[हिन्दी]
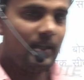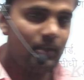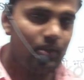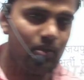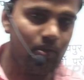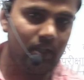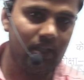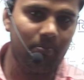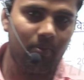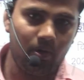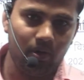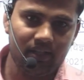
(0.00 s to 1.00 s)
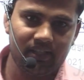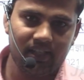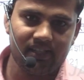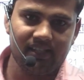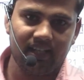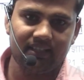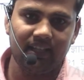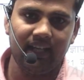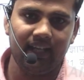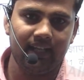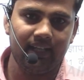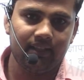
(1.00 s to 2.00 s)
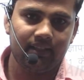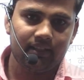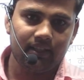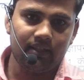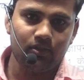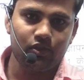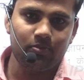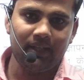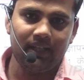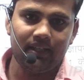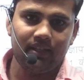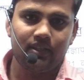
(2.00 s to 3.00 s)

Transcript: क्योंकि बोर्ड ये चाहता है कि उसमें